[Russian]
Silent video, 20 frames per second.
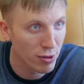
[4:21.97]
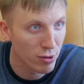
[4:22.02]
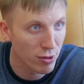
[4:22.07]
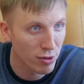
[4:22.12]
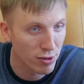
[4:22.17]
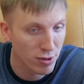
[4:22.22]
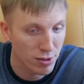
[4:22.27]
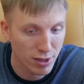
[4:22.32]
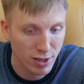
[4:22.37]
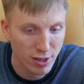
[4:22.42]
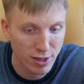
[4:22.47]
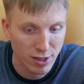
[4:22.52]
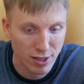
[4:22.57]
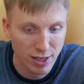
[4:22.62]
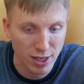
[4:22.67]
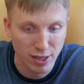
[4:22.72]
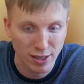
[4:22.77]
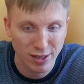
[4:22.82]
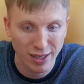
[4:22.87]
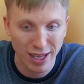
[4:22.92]
То есть это
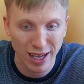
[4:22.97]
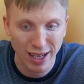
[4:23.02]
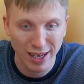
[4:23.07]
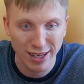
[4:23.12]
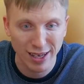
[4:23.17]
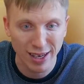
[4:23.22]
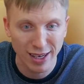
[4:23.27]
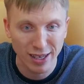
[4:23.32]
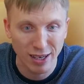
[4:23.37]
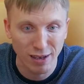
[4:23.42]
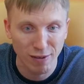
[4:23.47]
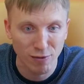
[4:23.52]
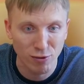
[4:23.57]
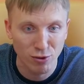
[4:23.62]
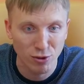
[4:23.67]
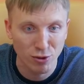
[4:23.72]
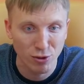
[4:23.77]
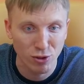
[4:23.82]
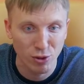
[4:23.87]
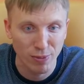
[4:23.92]
сделано для
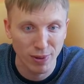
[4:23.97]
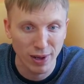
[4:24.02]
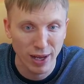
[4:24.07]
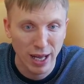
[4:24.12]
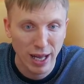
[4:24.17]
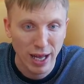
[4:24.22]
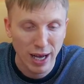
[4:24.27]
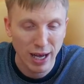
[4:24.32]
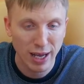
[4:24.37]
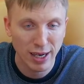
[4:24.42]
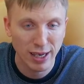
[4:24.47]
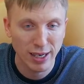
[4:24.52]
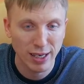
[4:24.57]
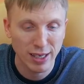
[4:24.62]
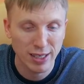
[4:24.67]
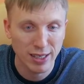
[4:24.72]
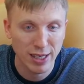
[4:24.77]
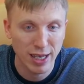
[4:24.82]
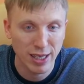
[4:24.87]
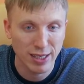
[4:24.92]
того, чтобы
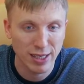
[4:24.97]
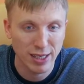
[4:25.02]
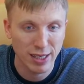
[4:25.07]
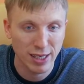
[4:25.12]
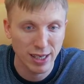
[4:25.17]
организация,